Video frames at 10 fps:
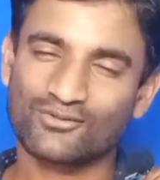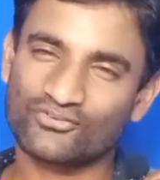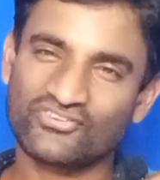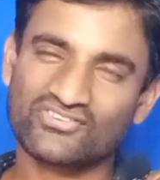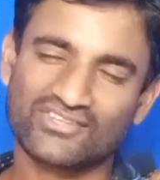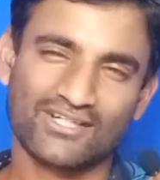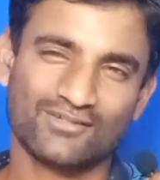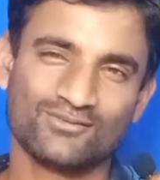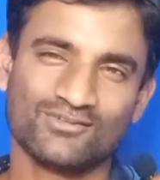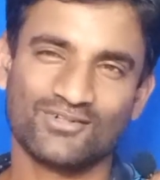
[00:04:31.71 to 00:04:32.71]
कोशिश किया
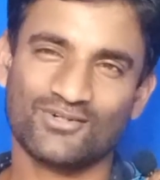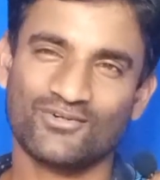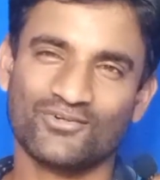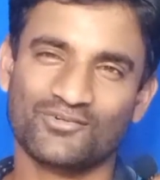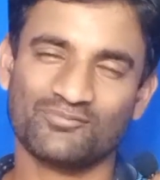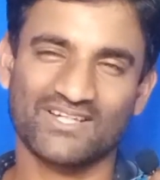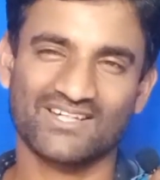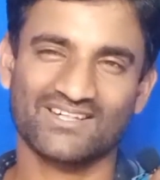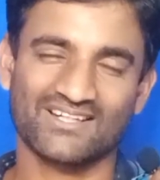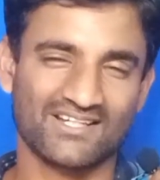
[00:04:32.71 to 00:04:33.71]
हूँ और
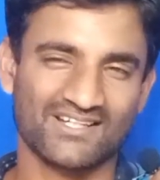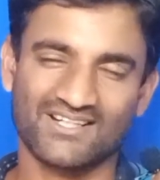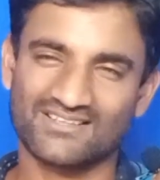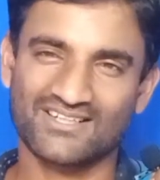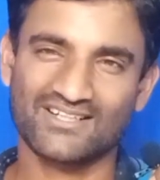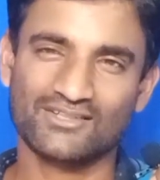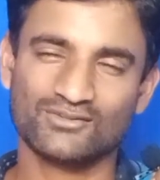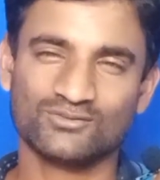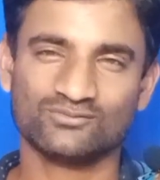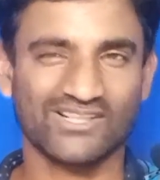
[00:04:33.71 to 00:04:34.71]
मैं गाना गाता नहीं
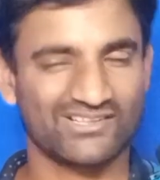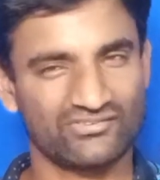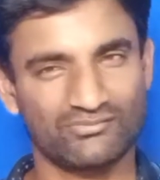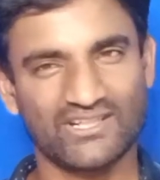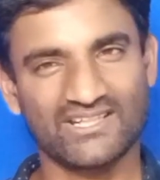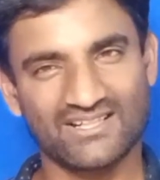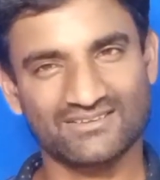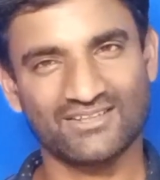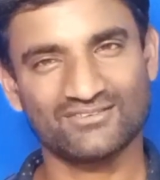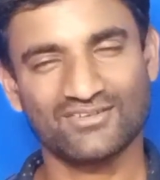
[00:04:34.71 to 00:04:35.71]
हूँ प्रैक्टिस भी नहीं
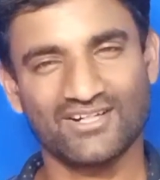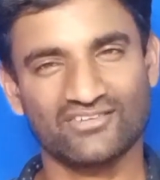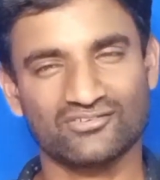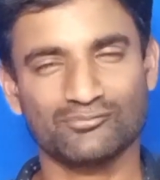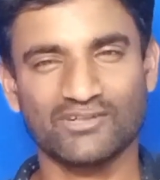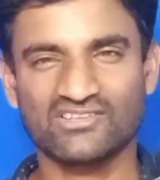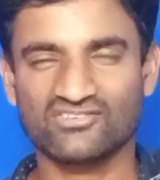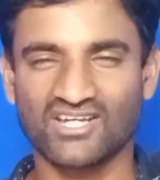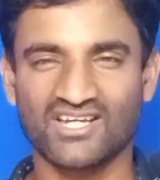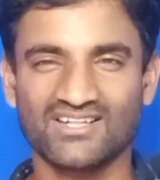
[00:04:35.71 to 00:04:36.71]
करता हूँ आज मन
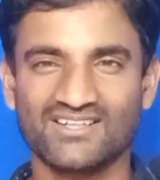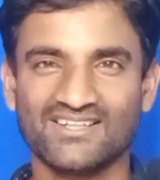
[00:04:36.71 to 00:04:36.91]
चाहा